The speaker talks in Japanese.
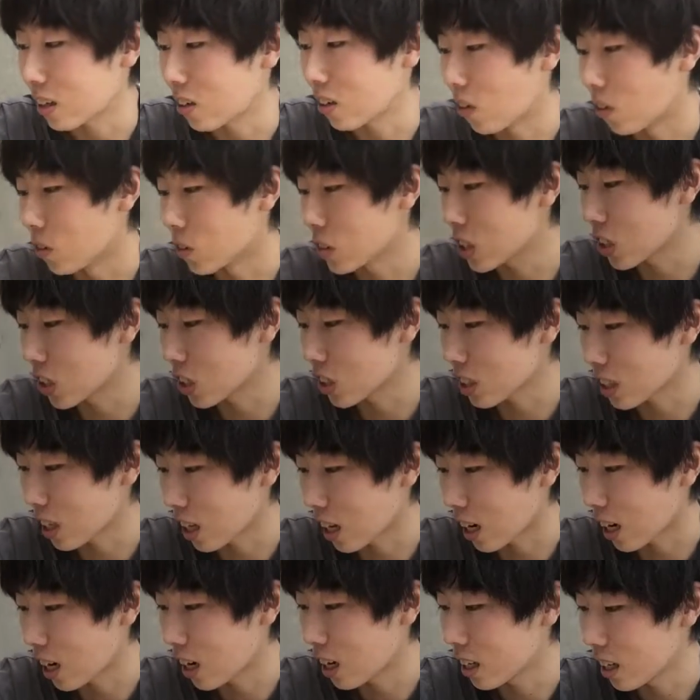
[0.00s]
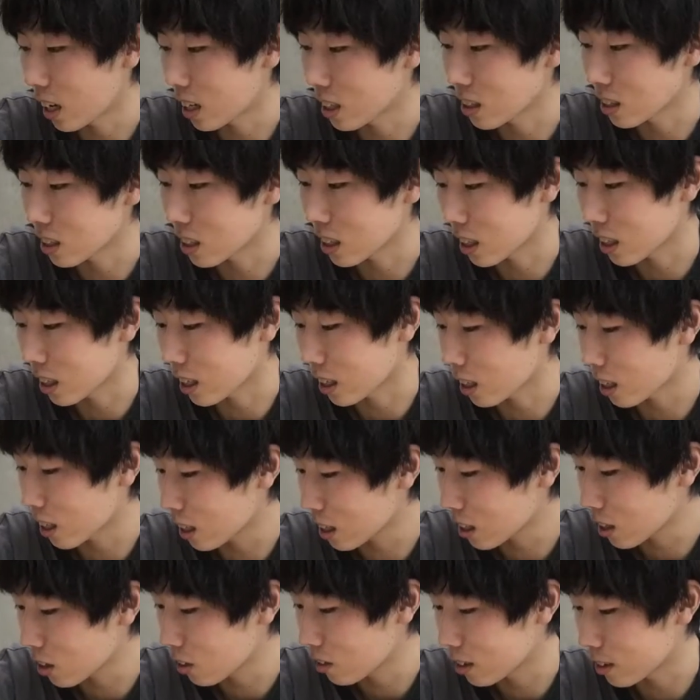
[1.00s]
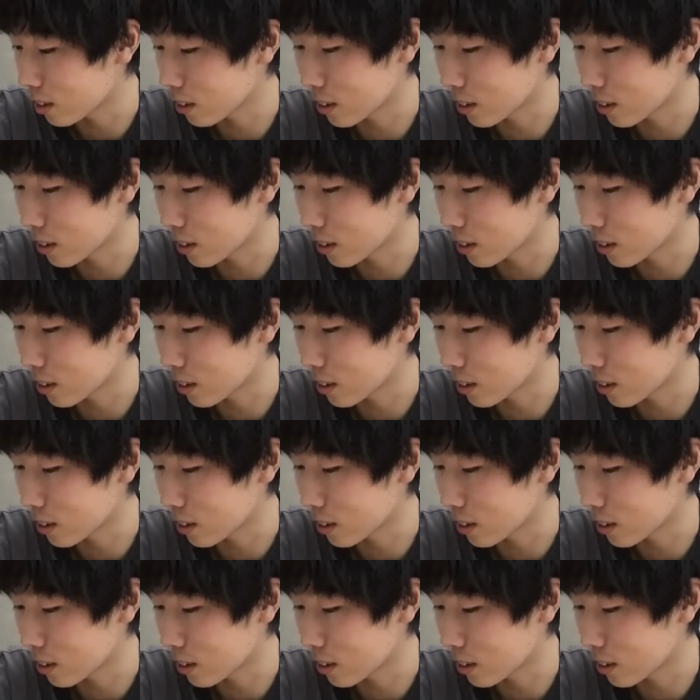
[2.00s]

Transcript: 面白さがあるんじゃないかなって思